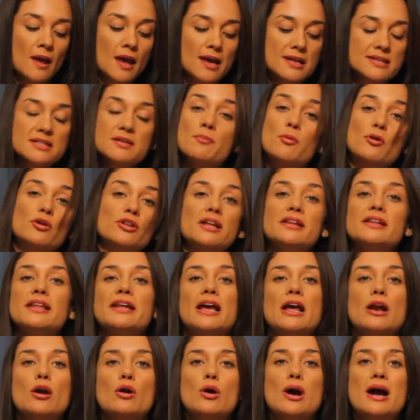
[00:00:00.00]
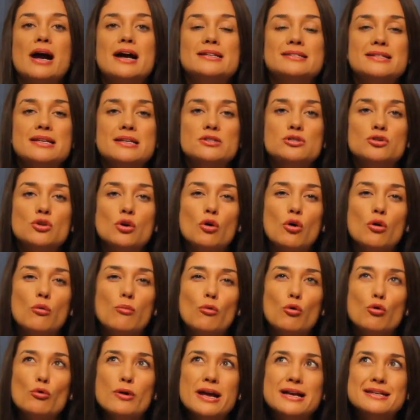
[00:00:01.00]
es importante que lo hagas esto
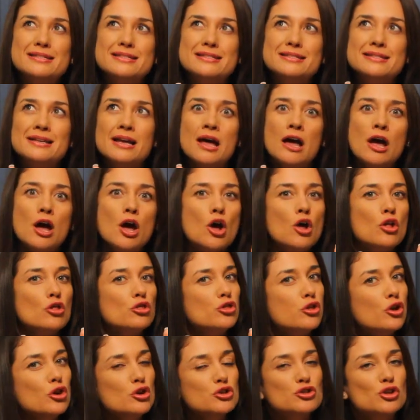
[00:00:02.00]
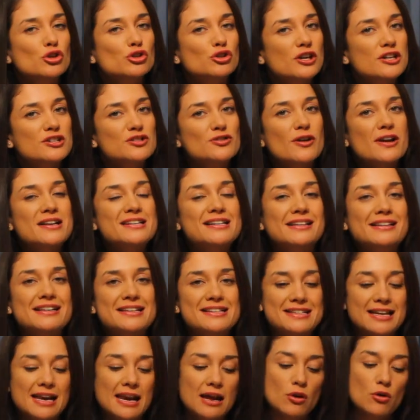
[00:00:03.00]
como unas dos o tres horas
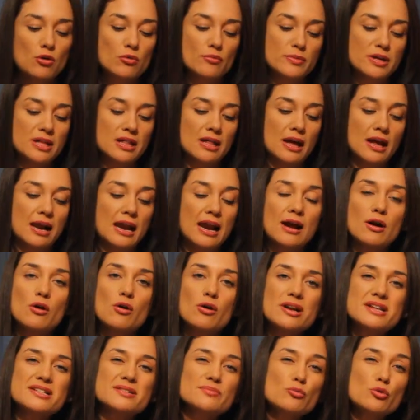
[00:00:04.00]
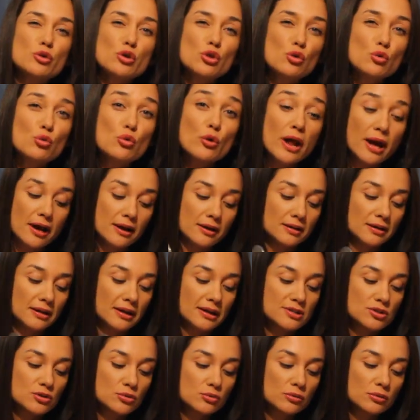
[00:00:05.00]
antes de la comida. La col es muy dura,
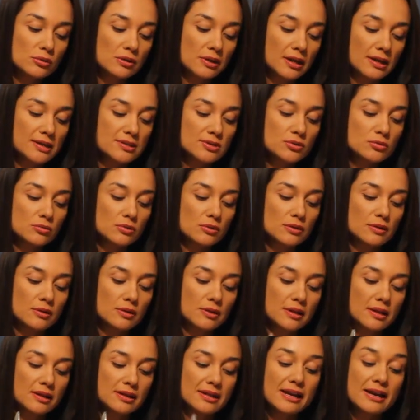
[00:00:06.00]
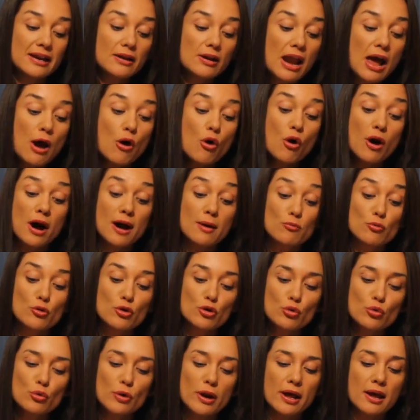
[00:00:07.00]
es tiene la hoja
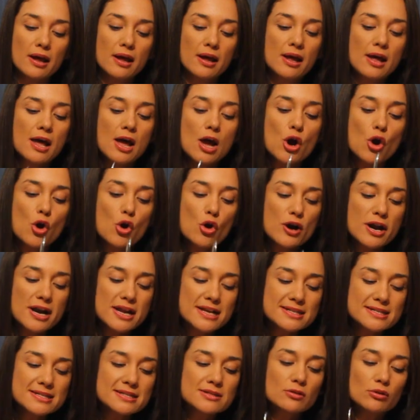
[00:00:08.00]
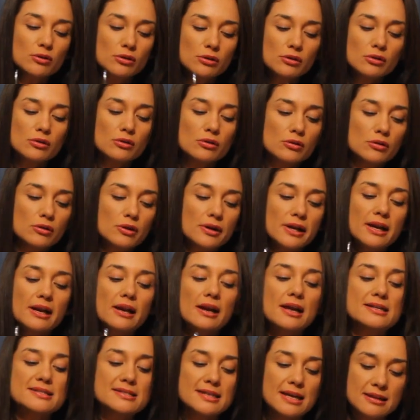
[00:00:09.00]
muy dura. Con esto, con
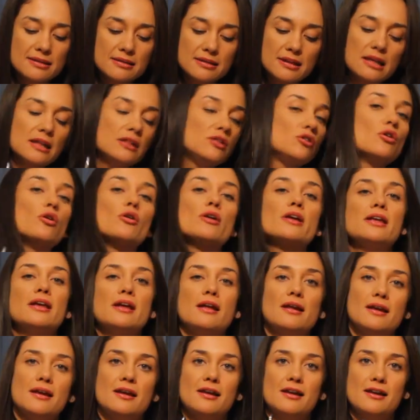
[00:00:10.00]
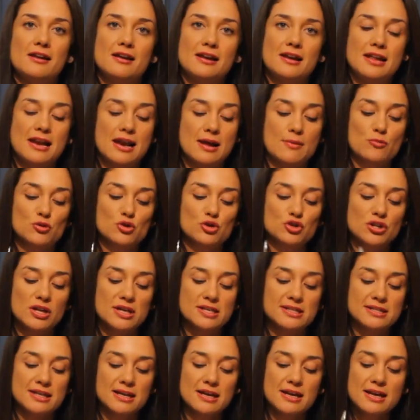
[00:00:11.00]
el aceitito y, la
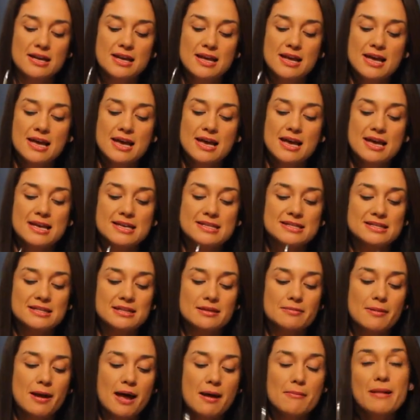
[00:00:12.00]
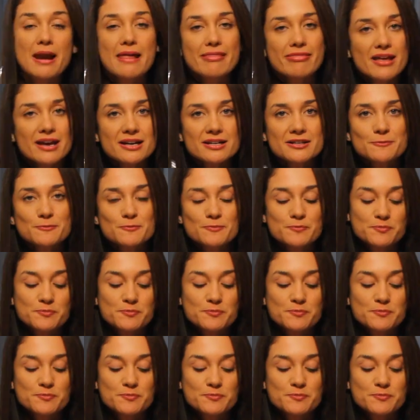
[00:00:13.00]
mostaza, se va a ablandar.